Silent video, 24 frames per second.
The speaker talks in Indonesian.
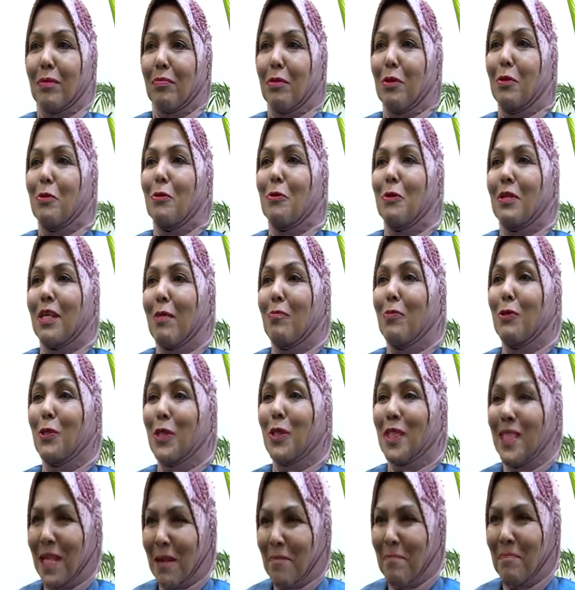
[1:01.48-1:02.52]
penduduknya
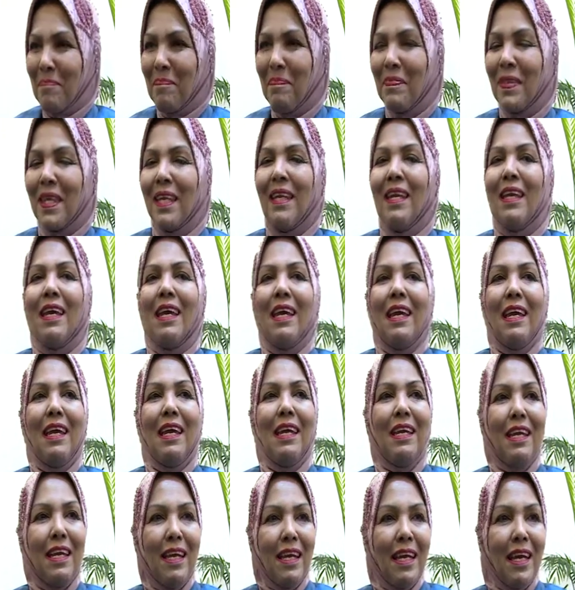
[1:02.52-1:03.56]
muslim,
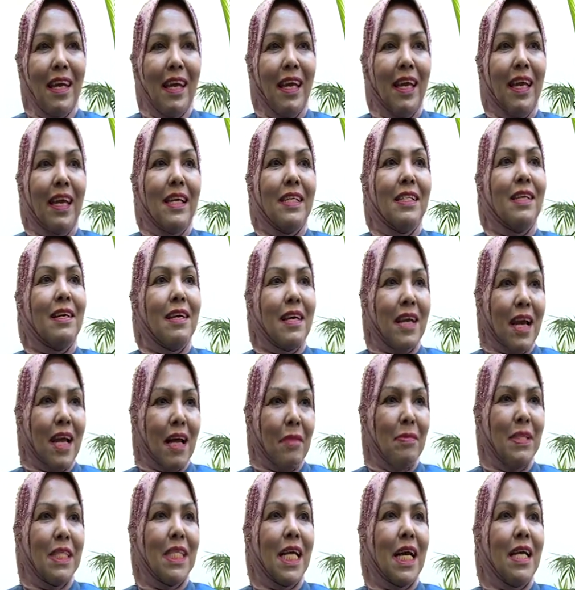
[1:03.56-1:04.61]
ini segera
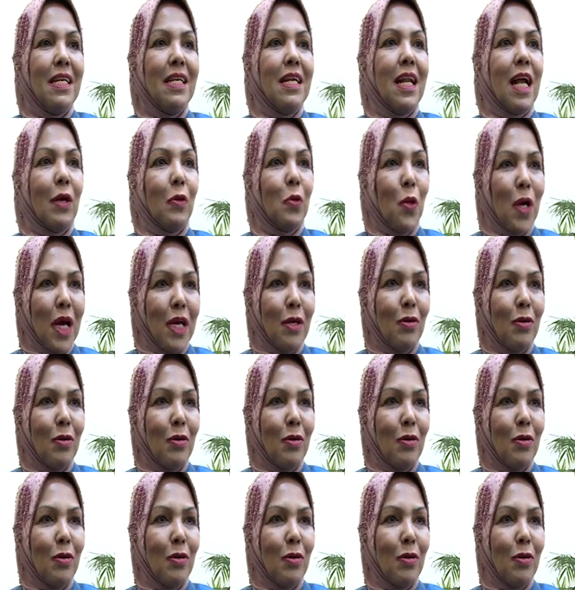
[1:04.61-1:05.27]
bisa dilakukan